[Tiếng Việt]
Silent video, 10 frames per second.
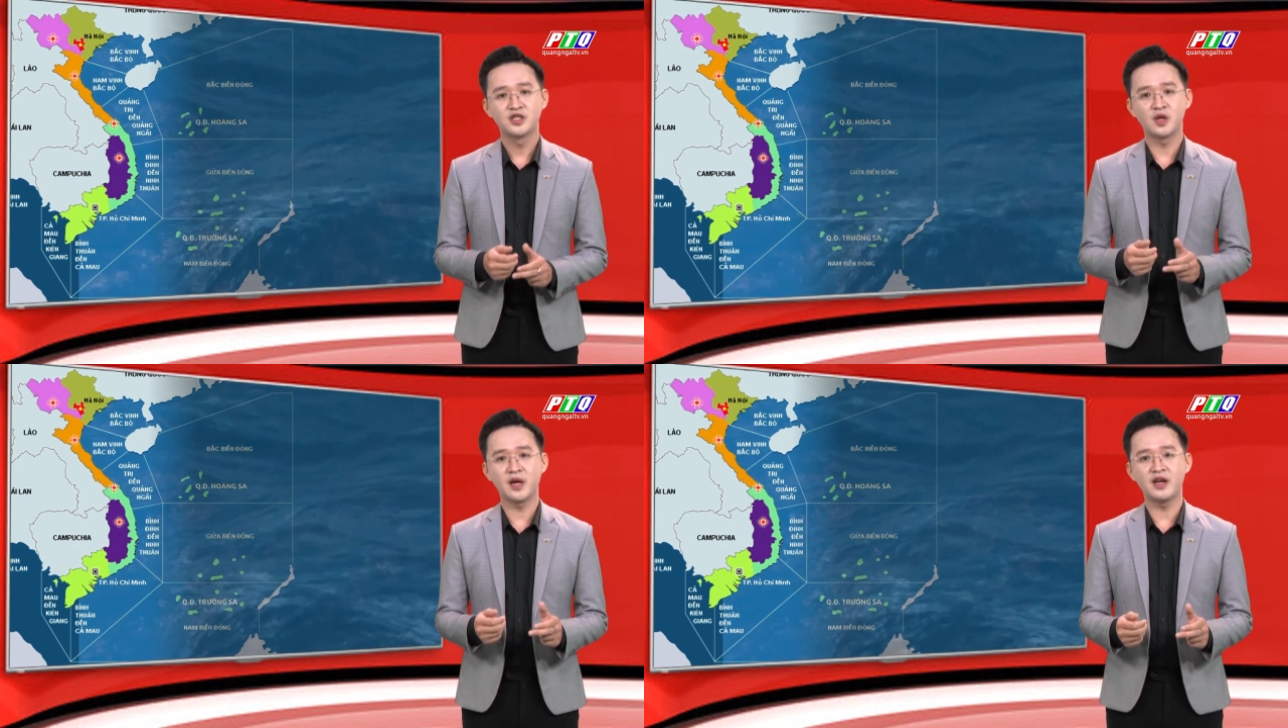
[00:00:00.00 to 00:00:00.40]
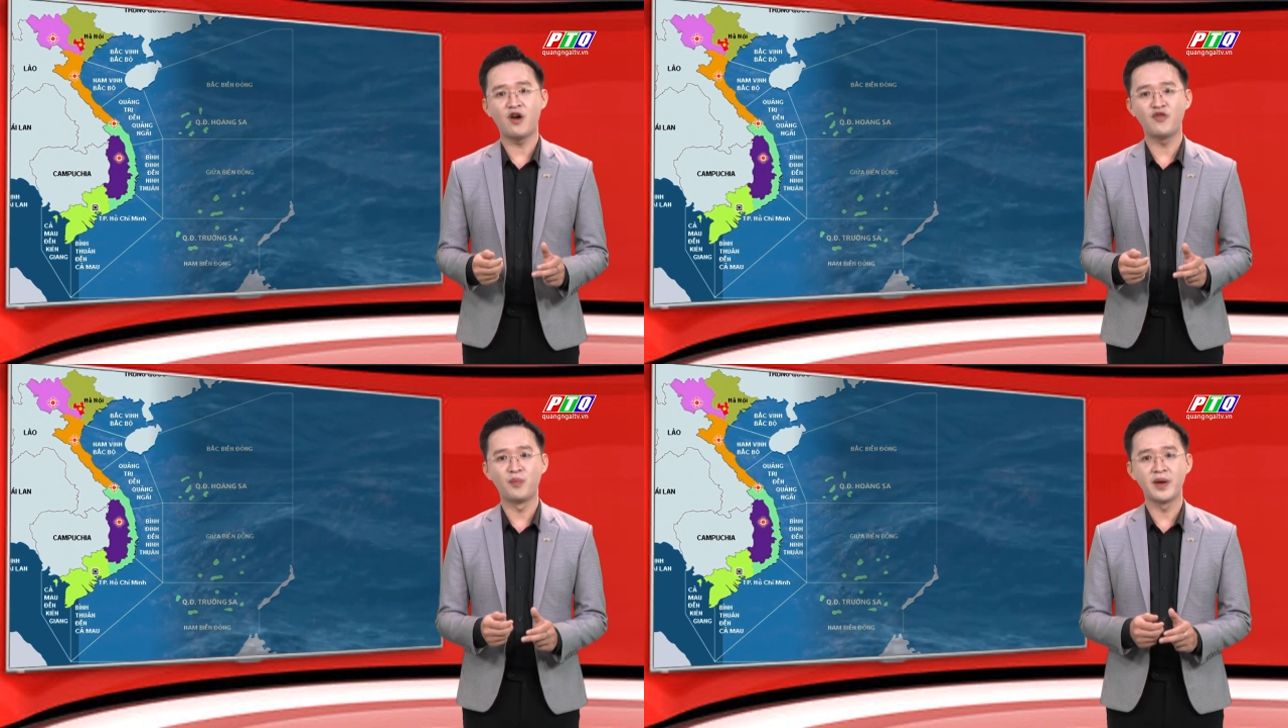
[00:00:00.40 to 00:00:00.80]
Trong khi
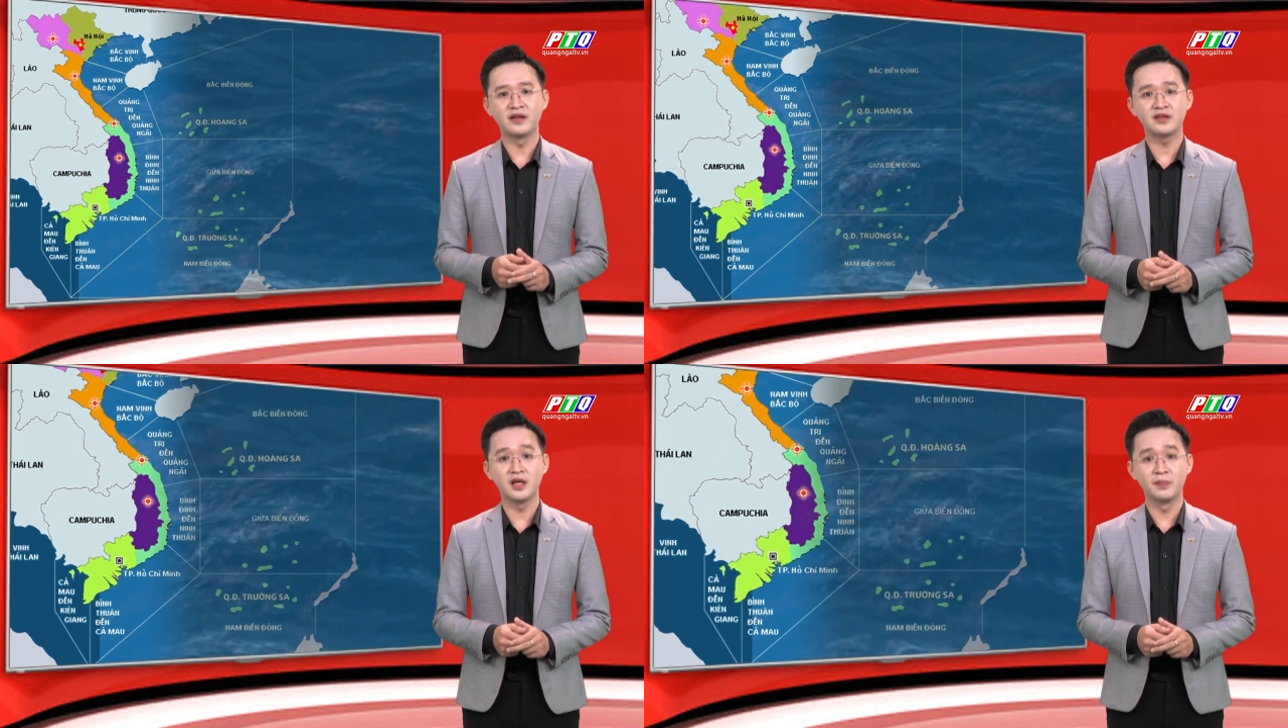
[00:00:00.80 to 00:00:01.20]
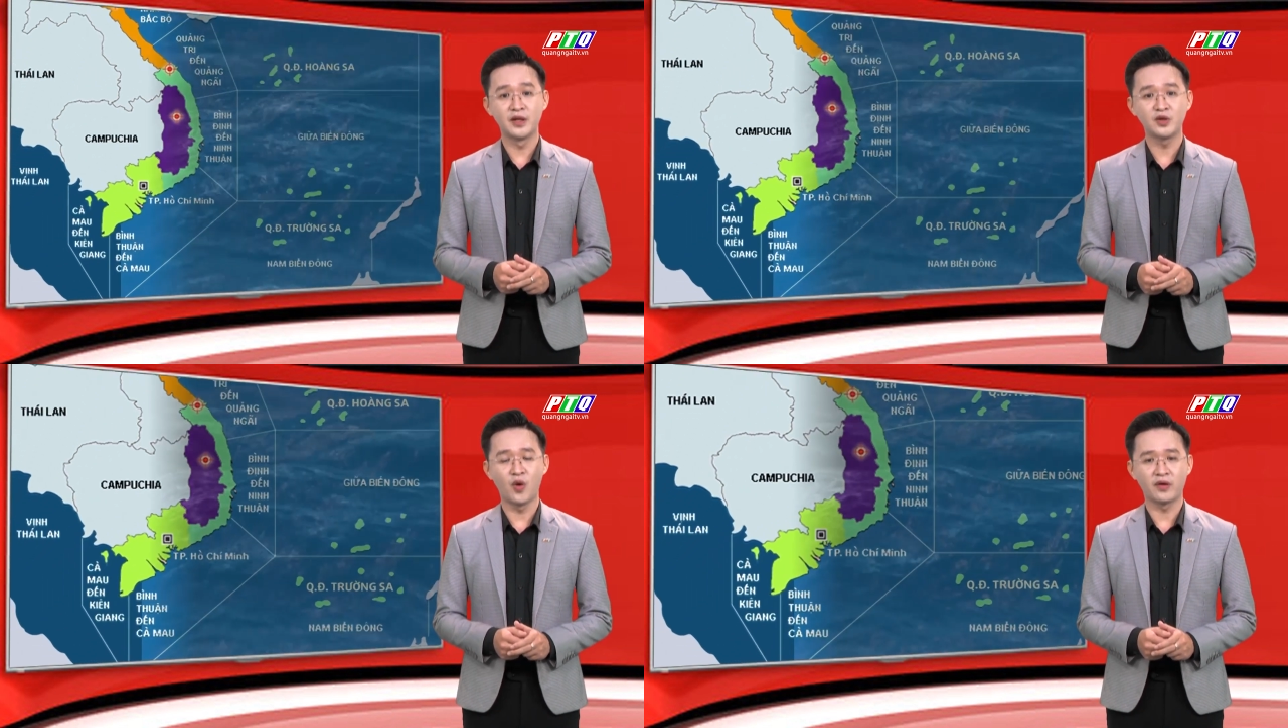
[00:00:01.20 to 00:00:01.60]
đó, vùng biển từ
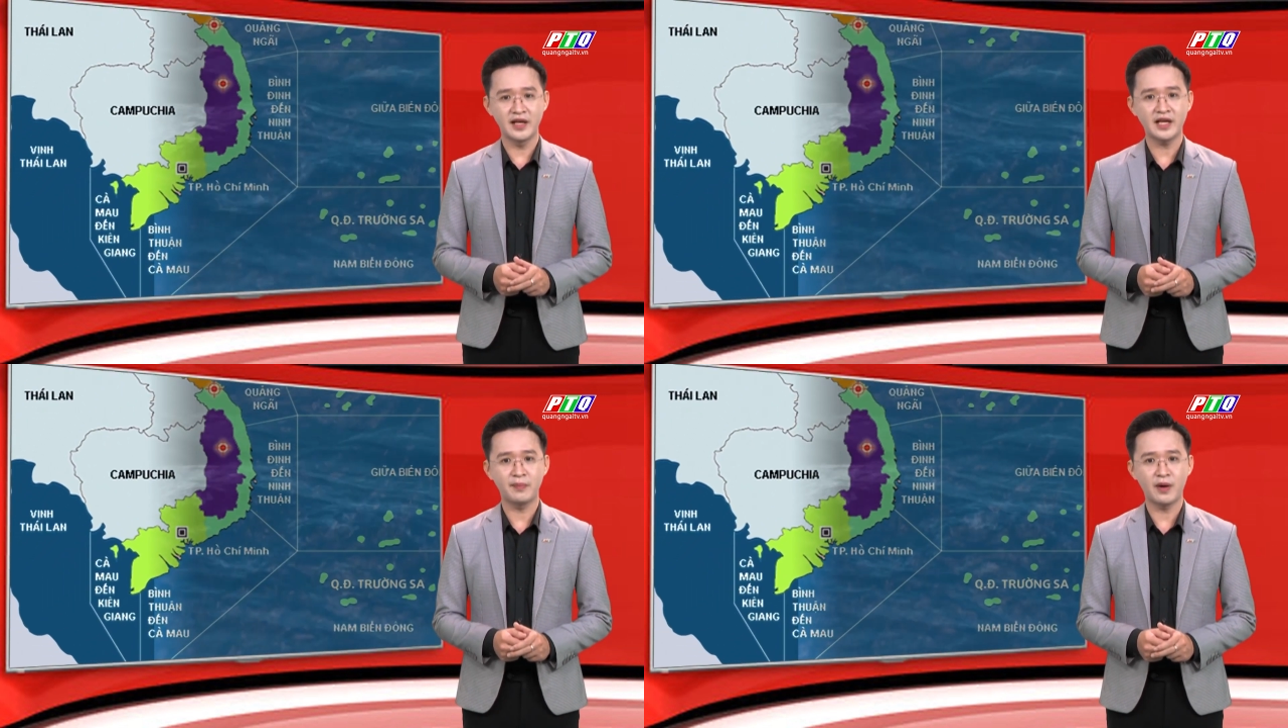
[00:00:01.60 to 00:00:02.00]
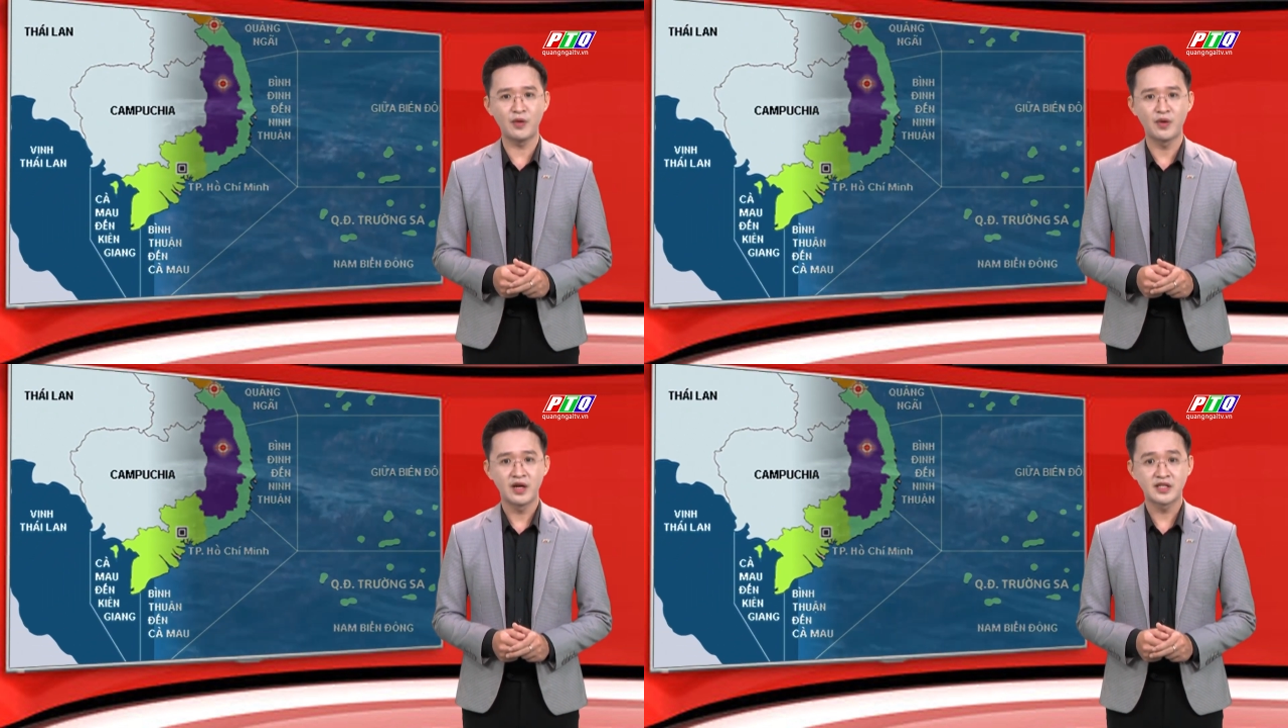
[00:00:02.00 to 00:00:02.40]
Bình Thuận đến Cà Mau